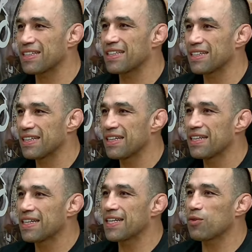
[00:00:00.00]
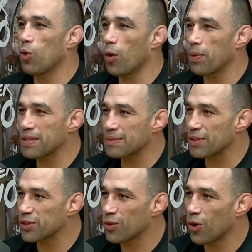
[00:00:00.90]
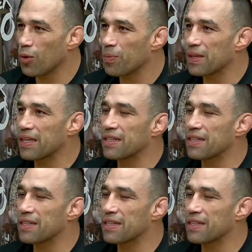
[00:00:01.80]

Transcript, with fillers: né? Saca? E golpe em cima de golpe. Eu né? já